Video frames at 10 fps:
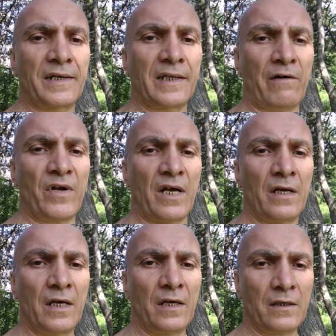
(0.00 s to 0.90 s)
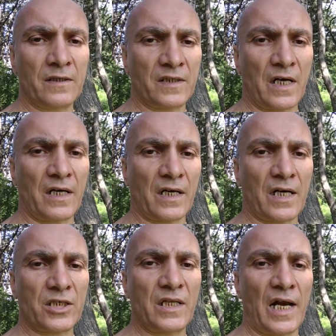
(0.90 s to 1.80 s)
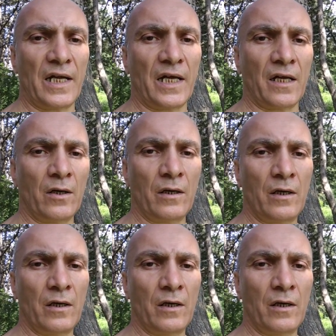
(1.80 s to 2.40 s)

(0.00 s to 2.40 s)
главе заграждали